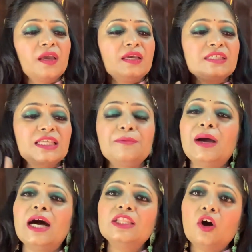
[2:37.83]
इसके
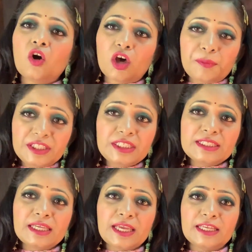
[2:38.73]
बाद और भी
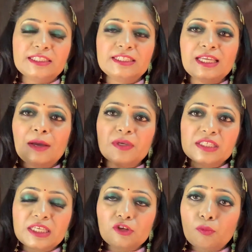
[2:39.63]
चीज़ें हैं जैसे आपकी
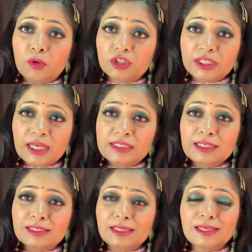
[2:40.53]
स्किन को मॉइस्चराइज
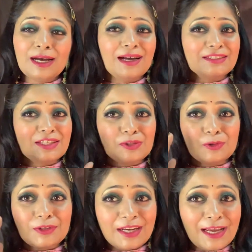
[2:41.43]
कर देगा स्किन को
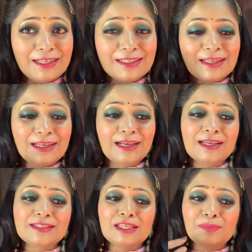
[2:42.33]
टाइट करेगा
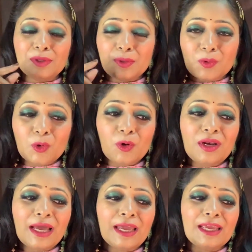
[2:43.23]
स्किन में ग्लो
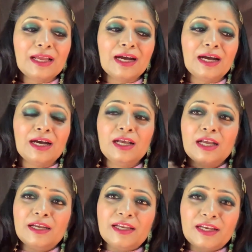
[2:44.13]
लाएगा
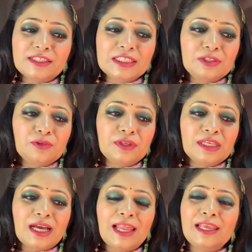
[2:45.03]
डेड स्किन को
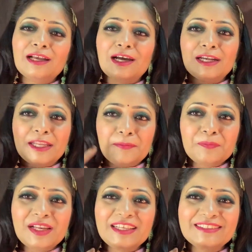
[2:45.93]
निकालेगा डिप
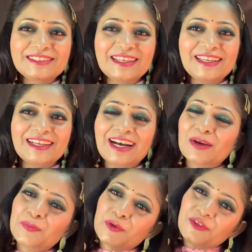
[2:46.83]
क्लींस करेगा
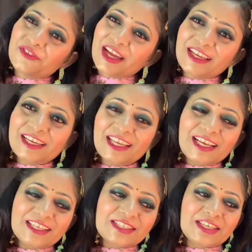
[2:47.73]
प्योरीफाई
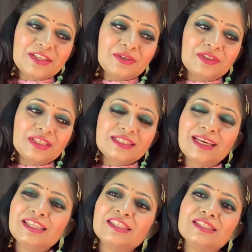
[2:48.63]
करेगा स्किन को ये
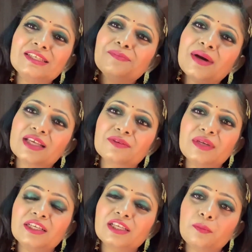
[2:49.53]
सारी चीज़ें मास्क में
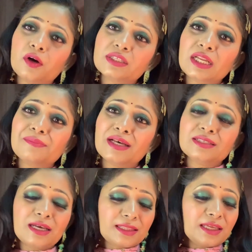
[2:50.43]
आजकल बहुत सारे
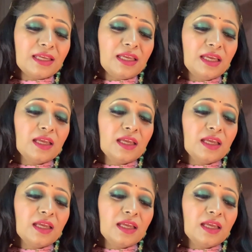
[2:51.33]
मास्क आते हैं